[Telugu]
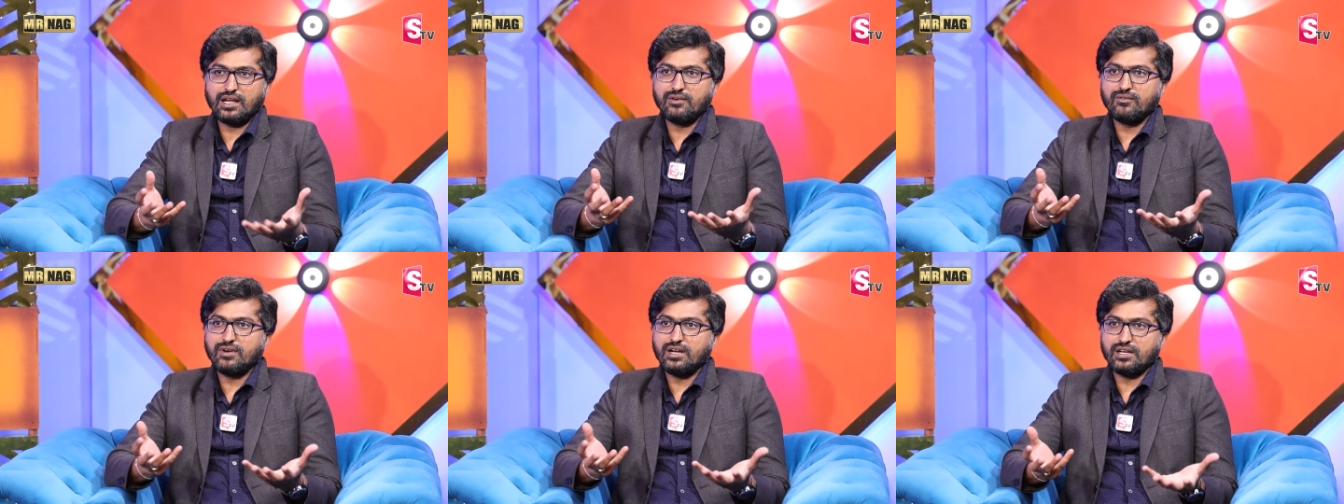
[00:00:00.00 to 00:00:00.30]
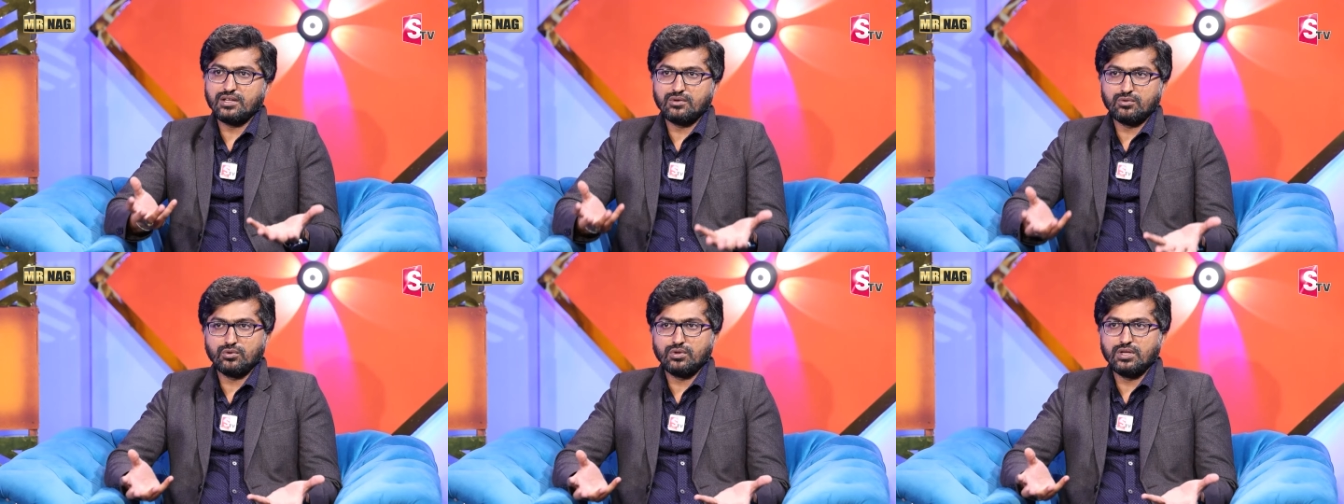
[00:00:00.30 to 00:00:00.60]

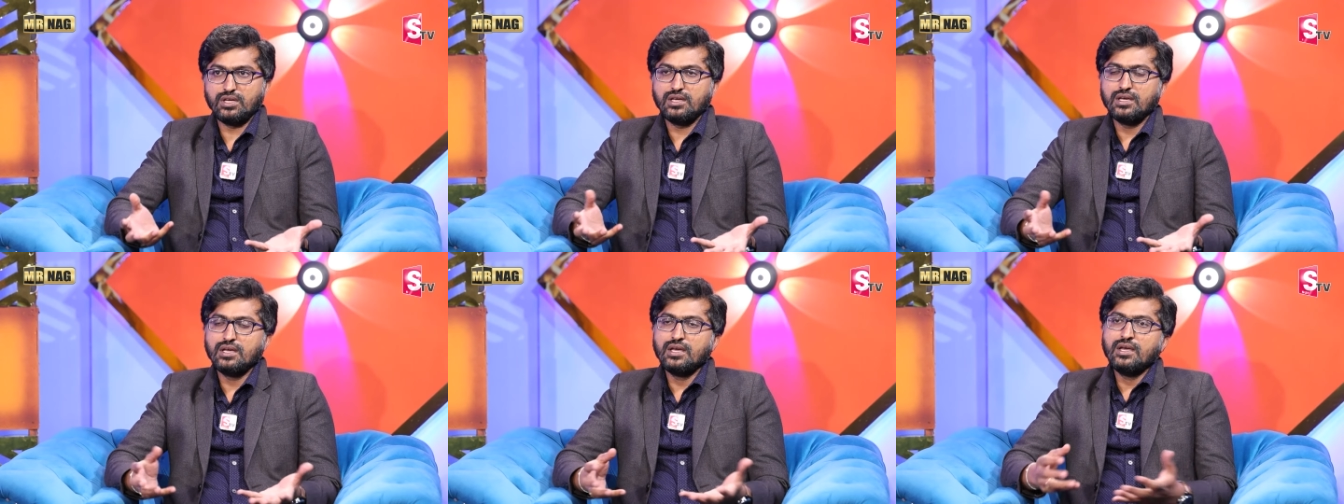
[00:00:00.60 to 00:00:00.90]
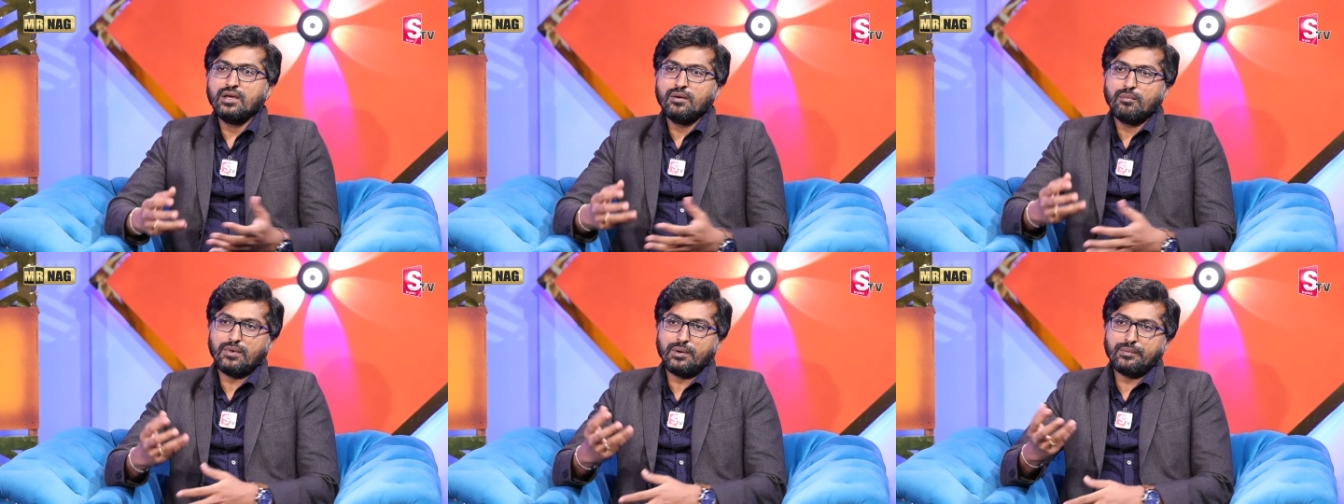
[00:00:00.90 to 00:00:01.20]
రైవల్టీ ఉంది
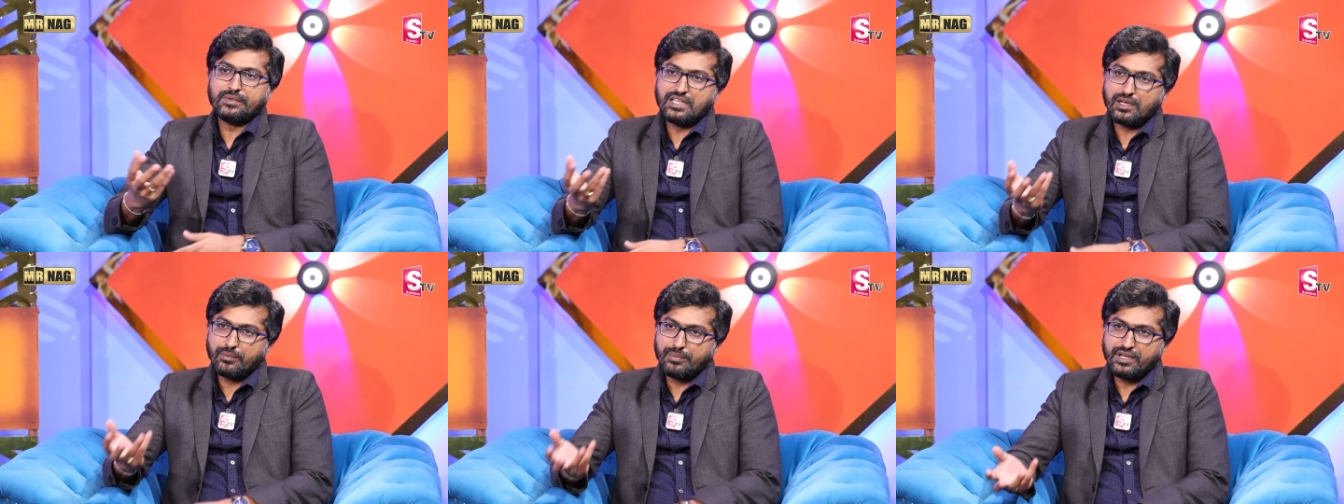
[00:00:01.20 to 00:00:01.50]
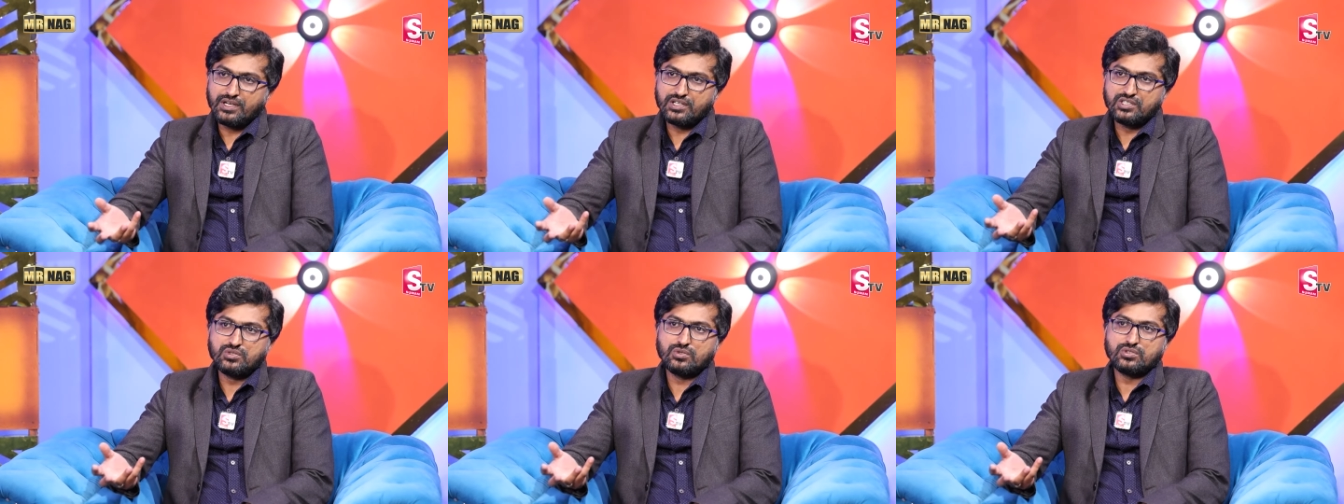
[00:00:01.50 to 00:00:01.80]
మమతా
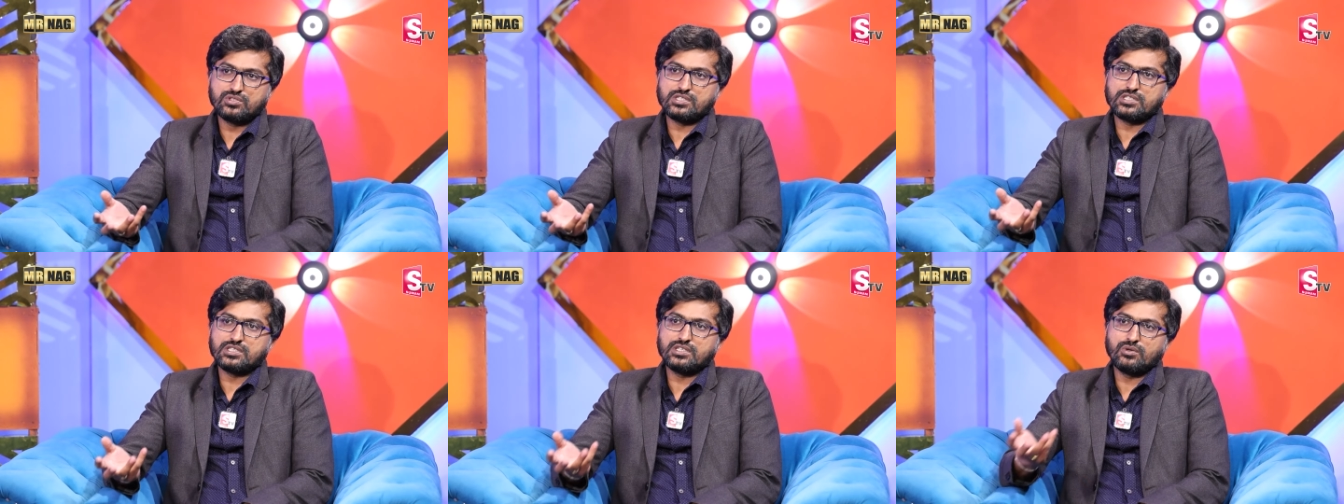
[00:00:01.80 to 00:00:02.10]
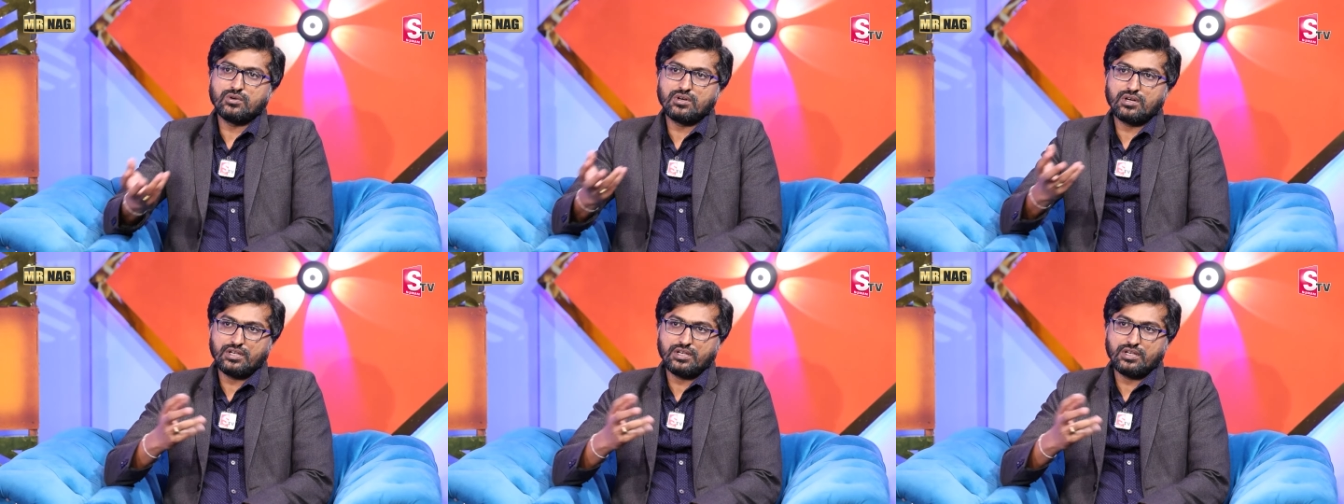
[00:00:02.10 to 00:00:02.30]
బెనర్జీ వచ్చేసి